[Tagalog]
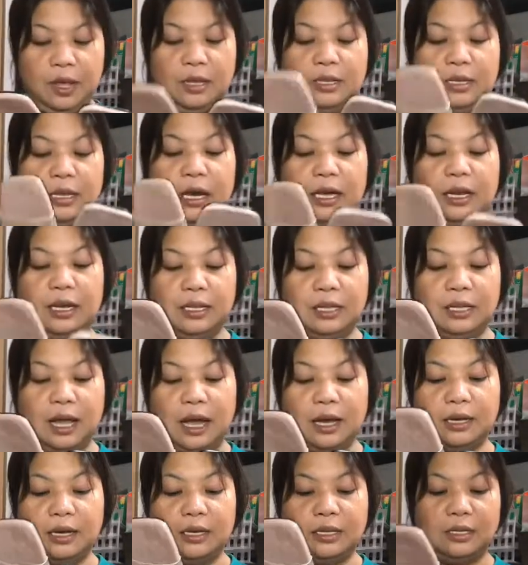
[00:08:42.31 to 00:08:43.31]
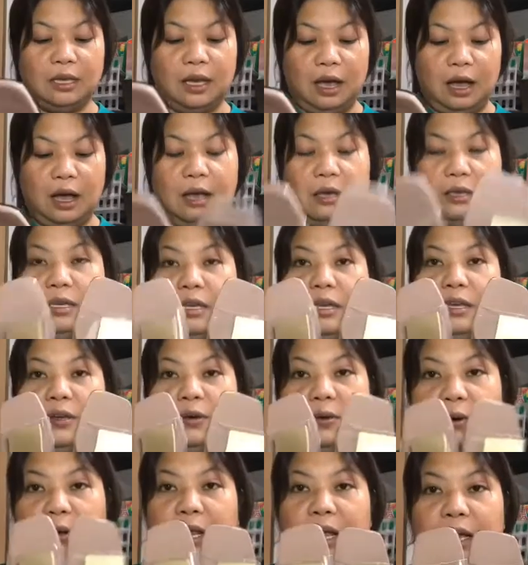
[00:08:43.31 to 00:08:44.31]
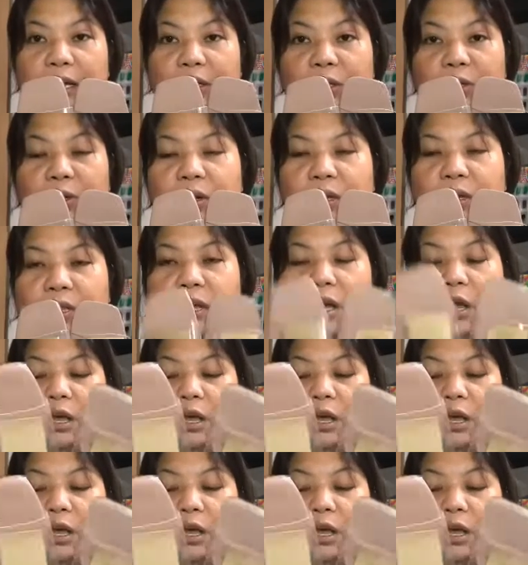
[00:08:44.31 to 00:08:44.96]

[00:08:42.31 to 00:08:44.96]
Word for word: nakaragdagan sa aking collection.